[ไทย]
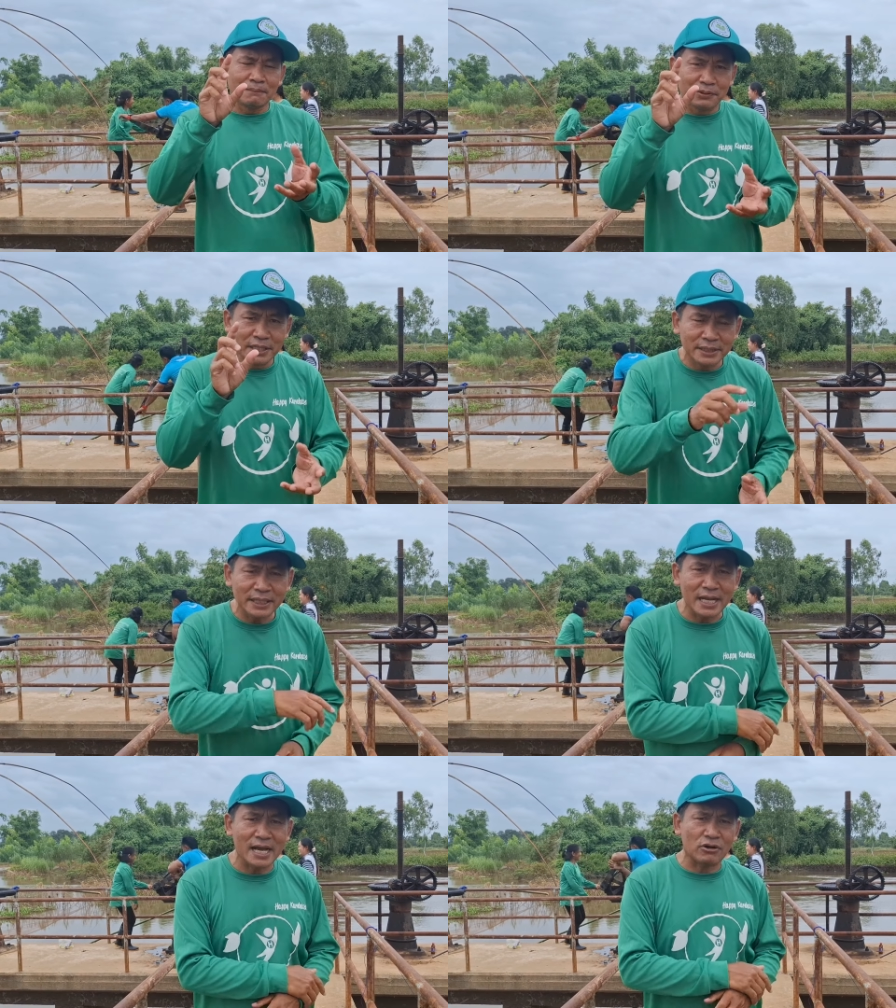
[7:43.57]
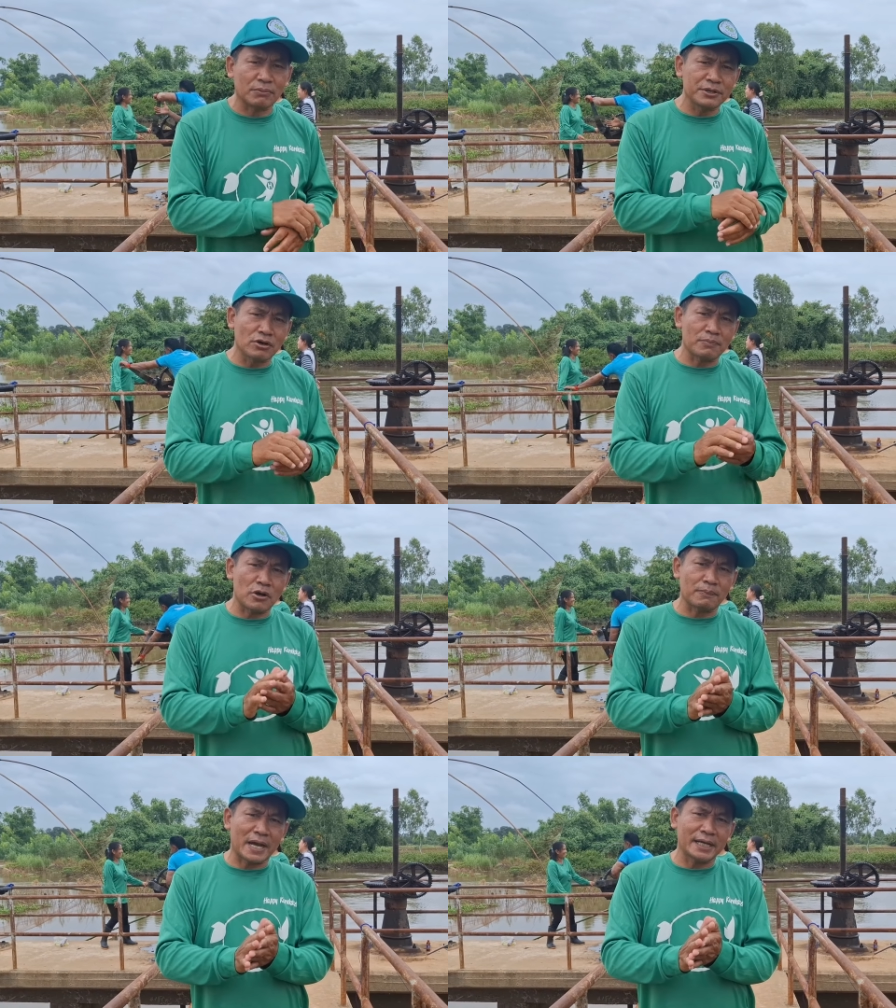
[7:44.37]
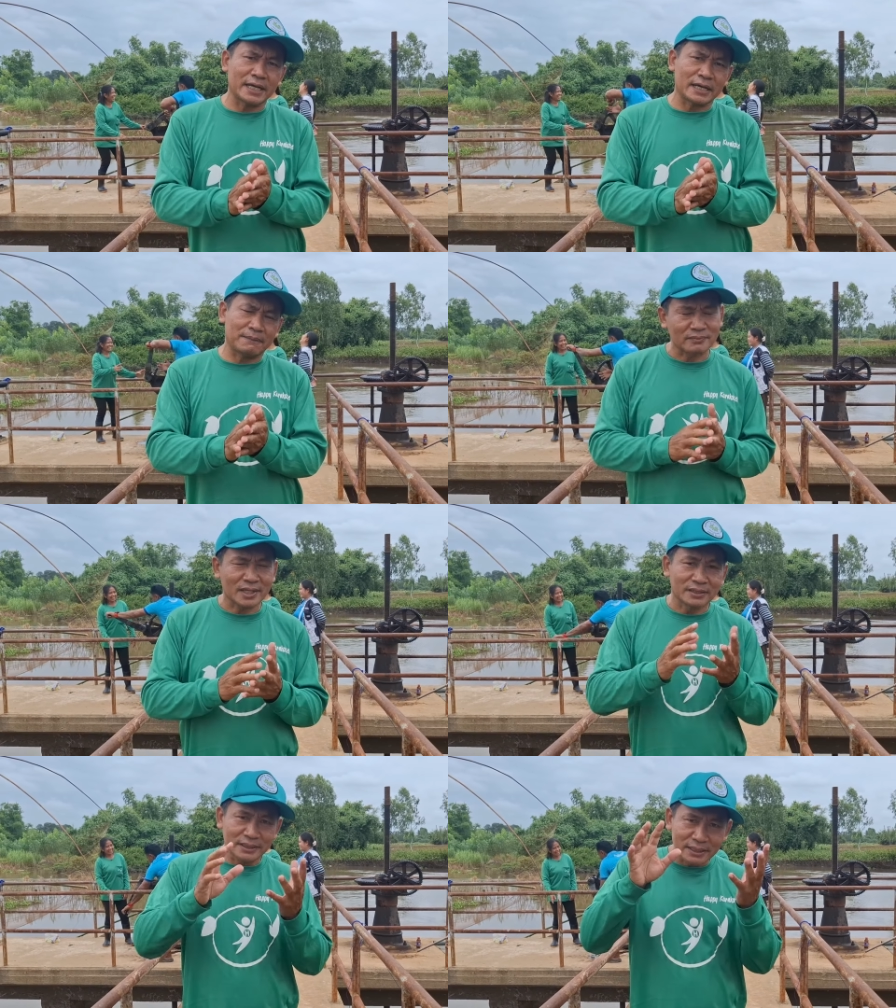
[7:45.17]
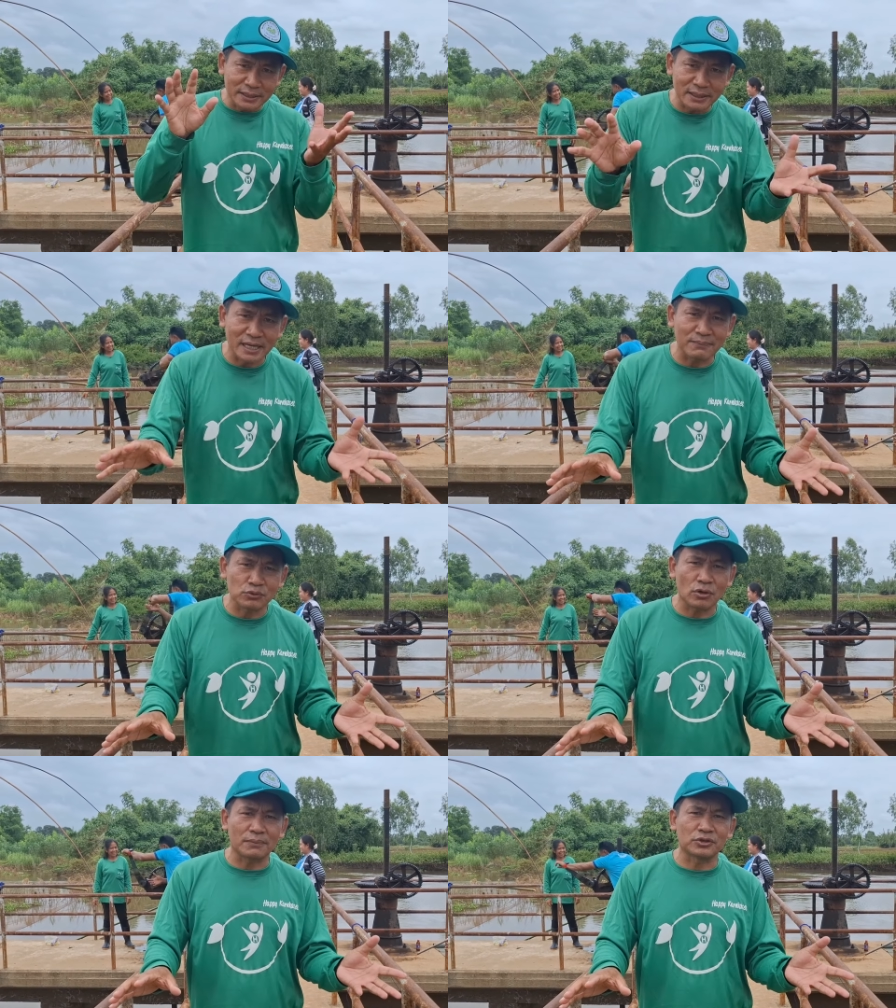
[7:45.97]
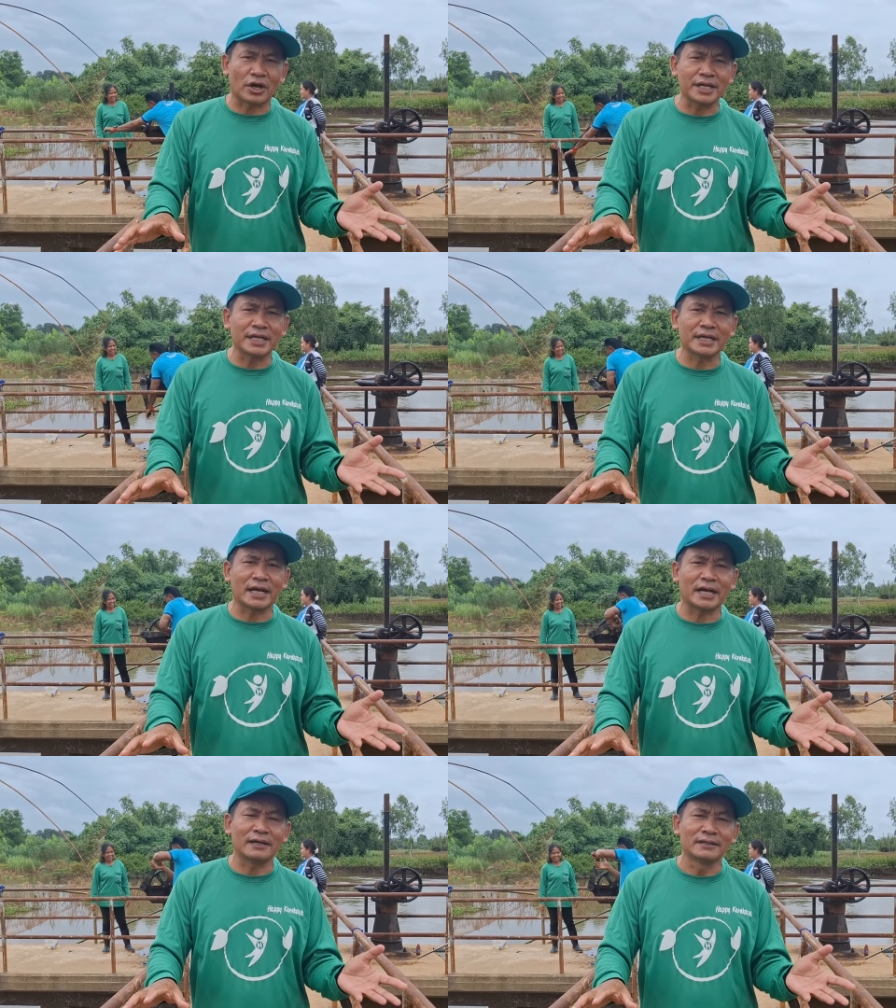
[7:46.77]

พื้นที่นาของพี่น้องป้องปายนะครับที่ถึกน้ำท่วมตอนนี้ก็